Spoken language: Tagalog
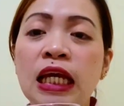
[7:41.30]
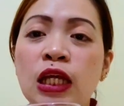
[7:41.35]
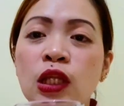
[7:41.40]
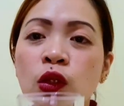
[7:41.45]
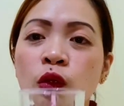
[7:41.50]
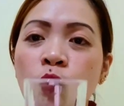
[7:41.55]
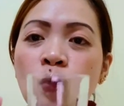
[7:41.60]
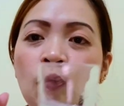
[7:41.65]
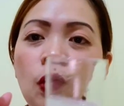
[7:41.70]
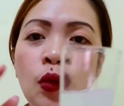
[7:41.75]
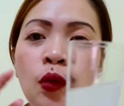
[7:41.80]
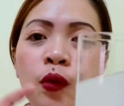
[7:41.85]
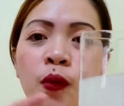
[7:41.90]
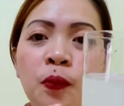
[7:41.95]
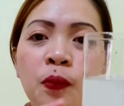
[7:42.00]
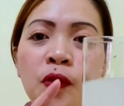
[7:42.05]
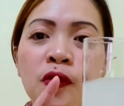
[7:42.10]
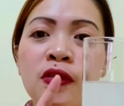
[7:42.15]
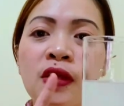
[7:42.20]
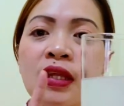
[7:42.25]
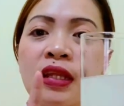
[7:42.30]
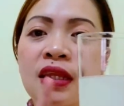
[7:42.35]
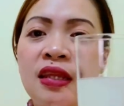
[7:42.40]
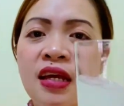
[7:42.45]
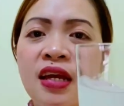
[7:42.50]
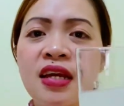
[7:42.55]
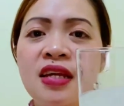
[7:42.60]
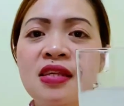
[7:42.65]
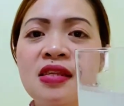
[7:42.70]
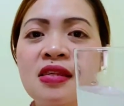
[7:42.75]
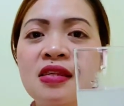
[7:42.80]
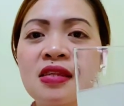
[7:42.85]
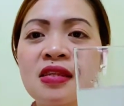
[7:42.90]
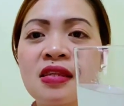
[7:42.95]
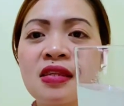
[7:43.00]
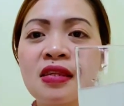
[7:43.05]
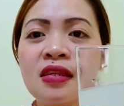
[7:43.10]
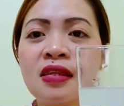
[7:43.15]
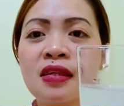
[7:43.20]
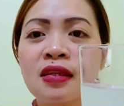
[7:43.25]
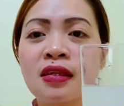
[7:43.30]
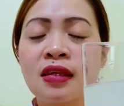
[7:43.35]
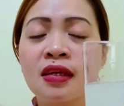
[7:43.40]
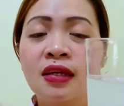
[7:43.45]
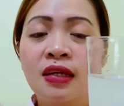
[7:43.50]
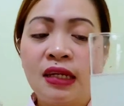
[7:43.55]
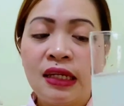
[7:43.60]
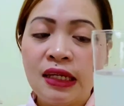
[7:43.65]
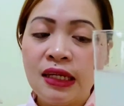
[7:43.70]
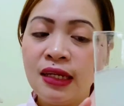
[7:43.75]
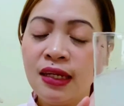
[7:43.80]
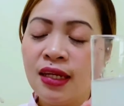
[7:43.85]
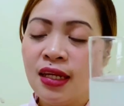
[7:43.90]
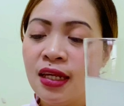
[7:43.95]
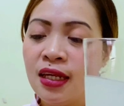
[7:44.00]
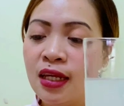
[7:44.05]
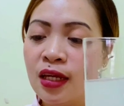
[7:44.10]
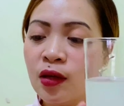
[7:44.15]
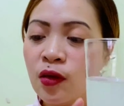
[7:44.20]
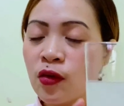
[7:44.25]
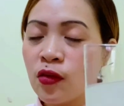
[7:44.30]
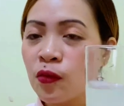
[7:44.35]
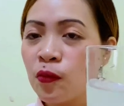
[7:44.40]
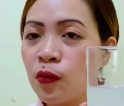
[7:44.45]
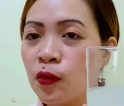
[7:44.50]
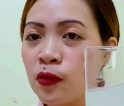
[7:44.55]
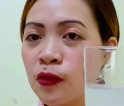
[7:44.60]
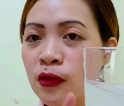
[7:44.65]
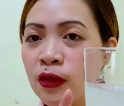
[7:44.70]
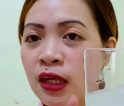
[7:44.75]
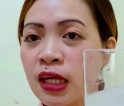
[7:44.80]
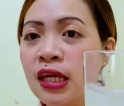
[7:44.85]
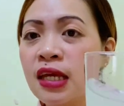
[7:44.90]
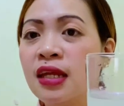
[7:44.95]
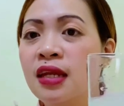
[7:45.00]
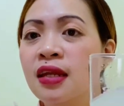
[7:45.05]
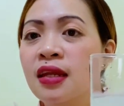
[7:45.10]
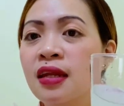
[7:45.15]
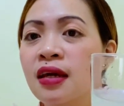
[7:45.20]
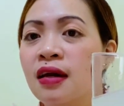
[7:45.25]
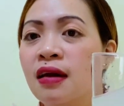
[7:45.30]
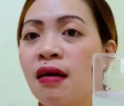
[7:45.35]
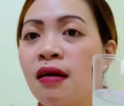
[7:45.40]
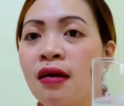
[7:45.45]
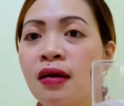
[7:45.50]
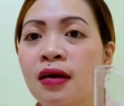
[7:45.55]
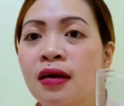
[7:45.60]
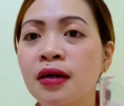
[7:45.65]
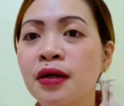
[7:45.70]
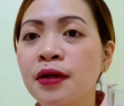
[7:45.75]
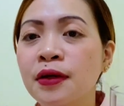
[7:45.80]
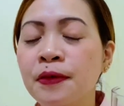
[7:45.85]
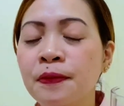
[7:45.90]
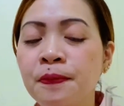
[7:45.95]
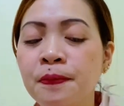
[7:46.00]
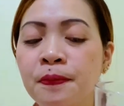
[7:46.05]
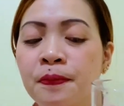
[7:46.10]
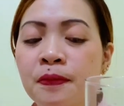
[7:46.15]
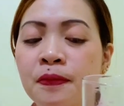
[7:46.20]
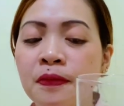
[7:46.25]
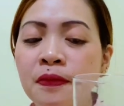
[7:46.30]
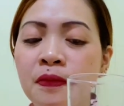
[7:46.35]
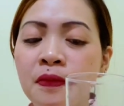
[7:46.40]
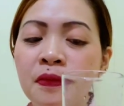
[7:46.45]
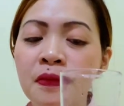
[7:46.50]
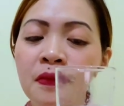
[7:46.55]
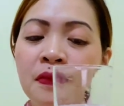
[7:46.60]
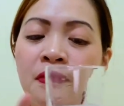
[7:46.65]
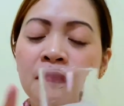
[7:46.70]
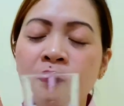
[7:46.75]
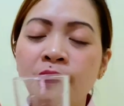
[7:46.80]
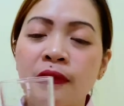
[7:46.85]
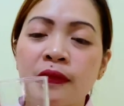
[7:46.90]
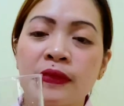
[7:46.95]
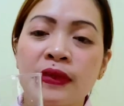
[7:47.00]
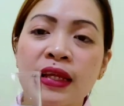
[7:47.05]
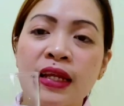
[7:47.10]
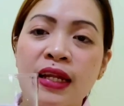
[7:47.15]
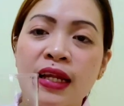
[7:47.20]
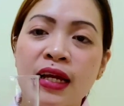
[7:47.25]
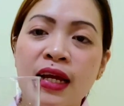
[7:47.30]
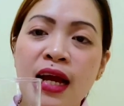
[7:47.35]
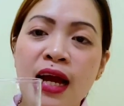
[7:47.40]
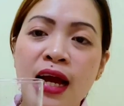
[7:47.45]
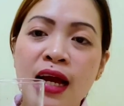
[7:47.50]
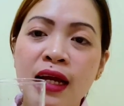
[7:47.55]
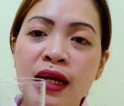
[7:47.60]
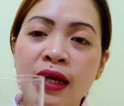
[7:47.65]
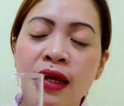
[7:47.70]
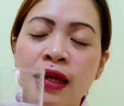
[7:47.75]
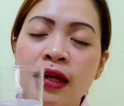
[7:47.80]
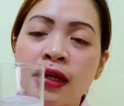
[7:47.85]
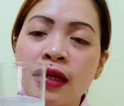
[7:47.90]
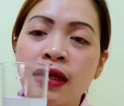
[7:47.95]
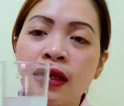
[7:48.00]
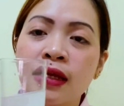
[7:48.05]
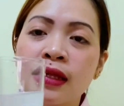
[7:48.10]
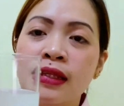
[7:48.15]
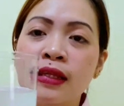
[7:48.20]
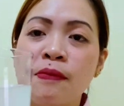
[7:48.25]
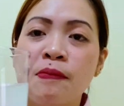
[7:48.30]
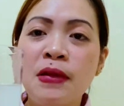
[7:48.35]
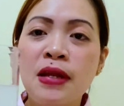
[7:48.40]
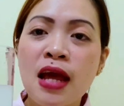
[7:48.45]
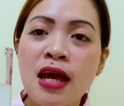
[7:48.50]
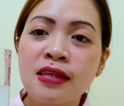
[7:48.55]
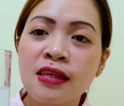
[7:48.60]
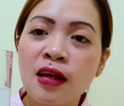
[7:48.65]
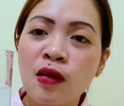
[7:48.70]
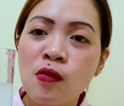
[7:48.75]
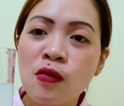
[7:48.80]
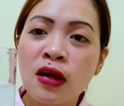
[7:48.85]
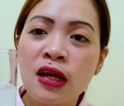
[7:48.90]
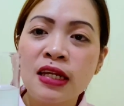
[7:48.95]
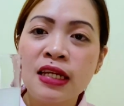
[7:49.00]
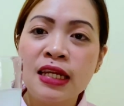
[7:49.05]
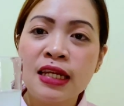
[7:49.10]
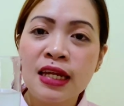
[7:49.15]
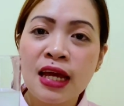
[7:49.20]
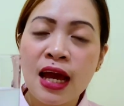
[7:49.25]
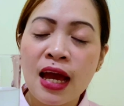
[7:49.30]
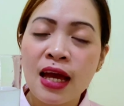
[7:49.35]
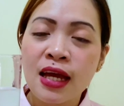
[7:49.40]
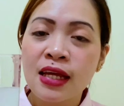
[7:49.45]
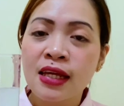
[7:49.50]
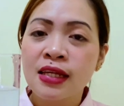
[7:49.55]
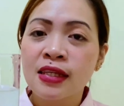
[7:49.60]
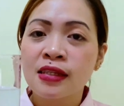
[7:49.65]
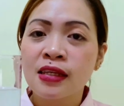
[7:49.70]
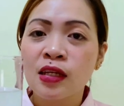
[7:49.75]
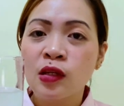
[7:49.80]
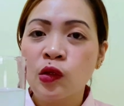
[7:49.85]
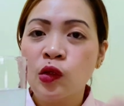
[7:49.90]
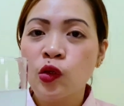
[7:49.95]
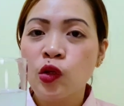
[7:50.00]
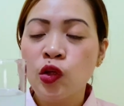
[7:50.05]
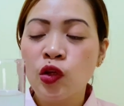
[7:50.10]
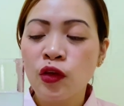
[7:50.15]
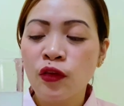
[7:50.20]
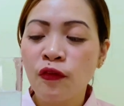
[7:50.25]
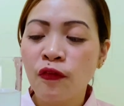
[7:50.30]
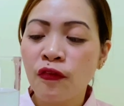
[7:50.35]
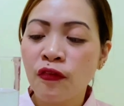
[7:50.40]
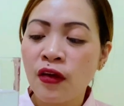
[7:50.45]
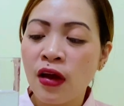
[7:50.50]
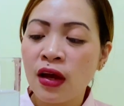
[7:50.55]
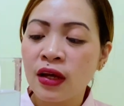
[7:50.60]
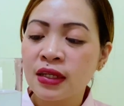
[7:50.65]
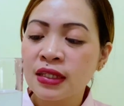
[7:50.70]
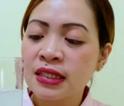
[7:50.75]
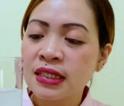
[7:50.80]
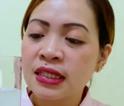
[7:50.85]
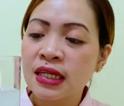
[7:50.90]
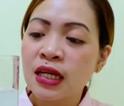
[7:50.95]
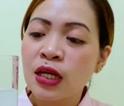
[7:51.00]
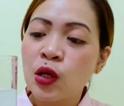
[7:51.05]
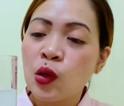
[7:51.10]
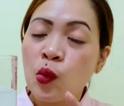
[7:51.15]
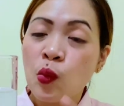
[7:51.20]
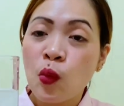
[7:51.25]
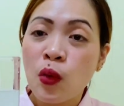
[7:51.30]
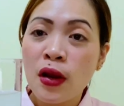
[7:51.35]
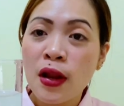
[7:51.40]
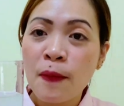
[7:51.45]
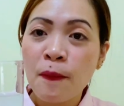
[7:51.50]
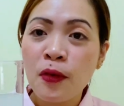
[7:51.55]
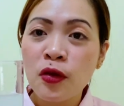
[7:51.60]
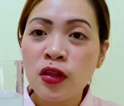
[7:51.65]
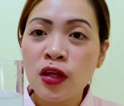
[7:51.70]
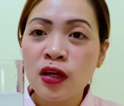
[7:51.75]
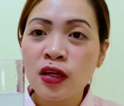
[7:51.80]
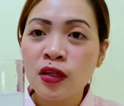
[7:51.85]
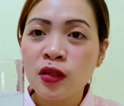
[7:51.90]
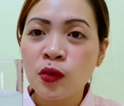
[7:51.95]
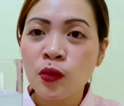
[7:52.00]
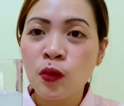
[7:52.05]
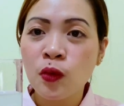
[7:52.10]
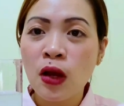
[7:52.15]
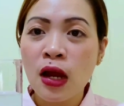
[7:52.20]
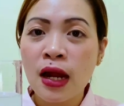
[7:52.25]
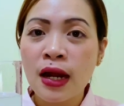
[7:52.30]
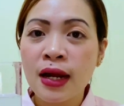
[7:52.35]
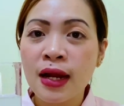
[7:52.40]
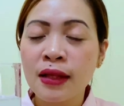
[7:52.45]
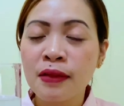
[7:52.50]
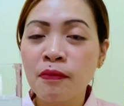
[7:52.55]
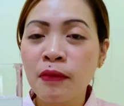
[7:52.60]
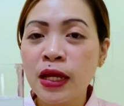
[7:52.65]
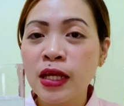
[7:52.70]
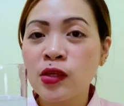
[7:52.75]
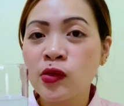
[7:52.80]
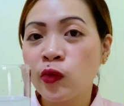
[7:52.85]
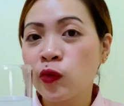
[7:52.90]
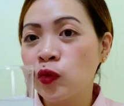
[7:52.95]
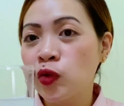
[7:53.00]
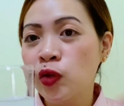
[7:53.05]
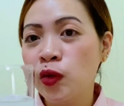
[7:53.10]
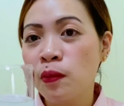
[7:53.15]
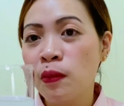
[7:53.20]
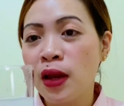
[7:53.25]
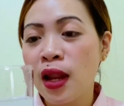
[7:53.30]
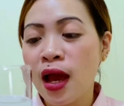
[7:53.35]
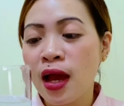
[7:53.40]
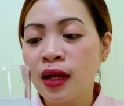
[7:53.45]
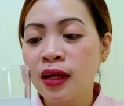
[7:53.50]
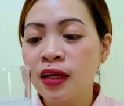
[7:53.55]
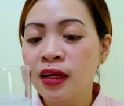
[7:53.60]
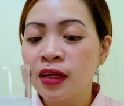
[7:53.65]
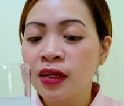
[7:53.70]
Tungkol po sa taste ni Cosmo Skin, um, talagang sa binasa ko kanina sa Nutrition Facts, wala pa siyang sugar at may sodium lang.